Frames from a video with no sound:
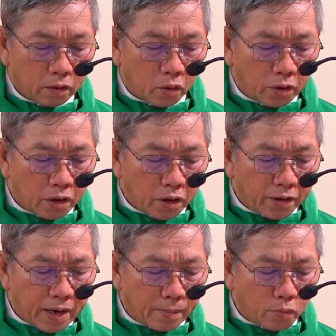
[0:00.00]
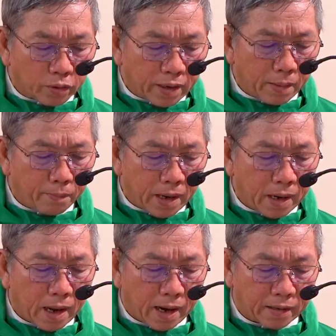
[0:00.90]
Rồi người đem một em bé
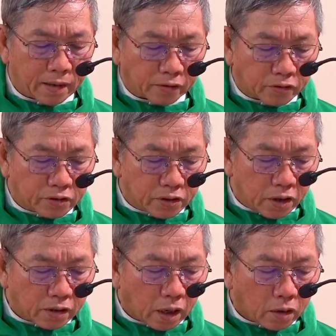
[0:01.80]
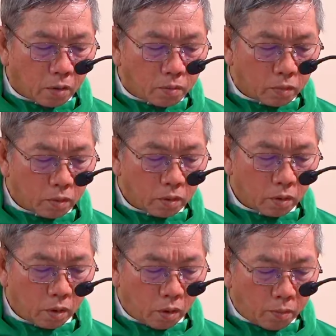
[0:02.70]
lại đặt giữa các ông,
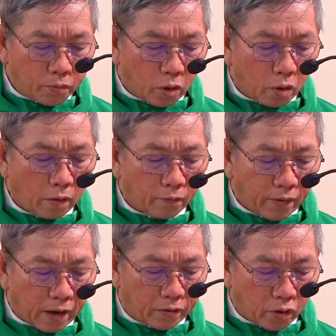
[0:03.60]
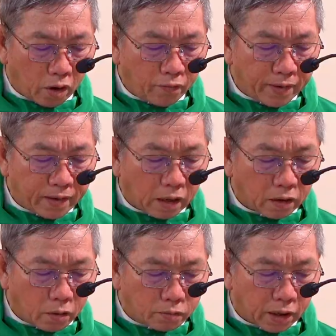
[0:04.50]
ôm nó và nói với các
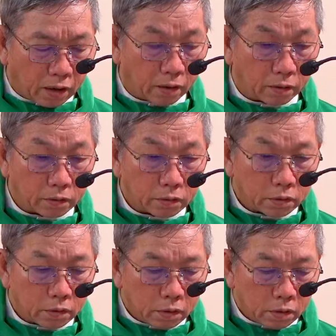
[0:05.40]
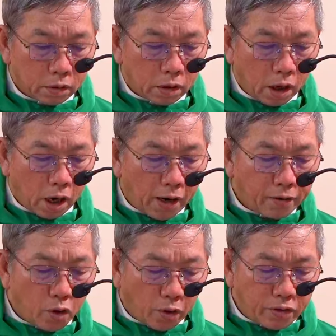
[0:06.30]
ông rằng: Ai
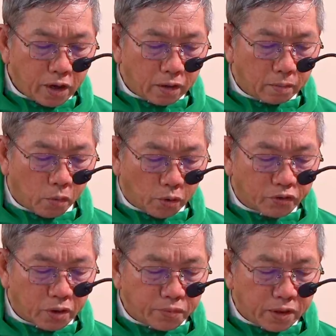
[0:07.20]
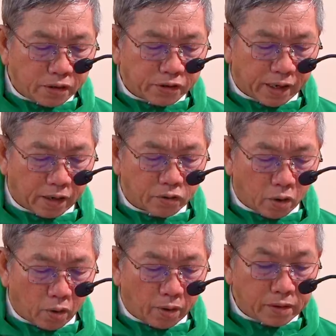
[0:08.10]
đón nhận một trong những trẻ
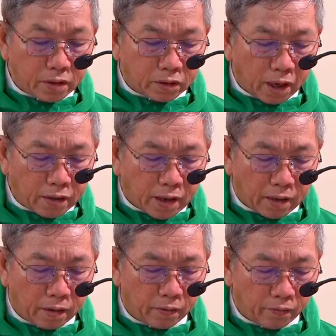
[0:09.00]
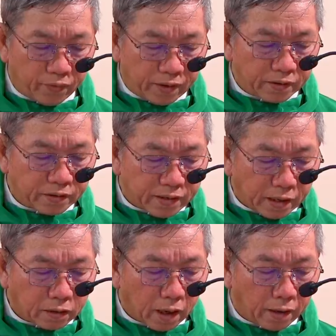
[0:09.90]
nhỏ như thế này vì
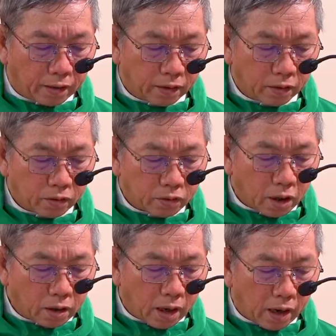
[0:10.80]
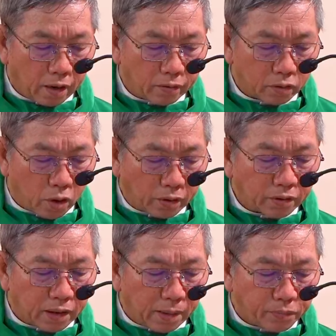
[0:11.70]
danh Thầy, tức là đón
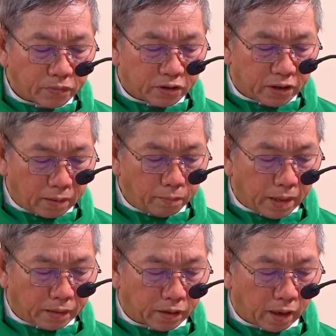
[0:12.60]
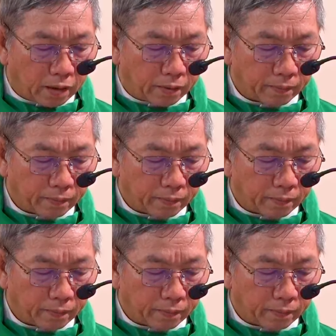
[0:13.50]
tiếp chính mình Thầy.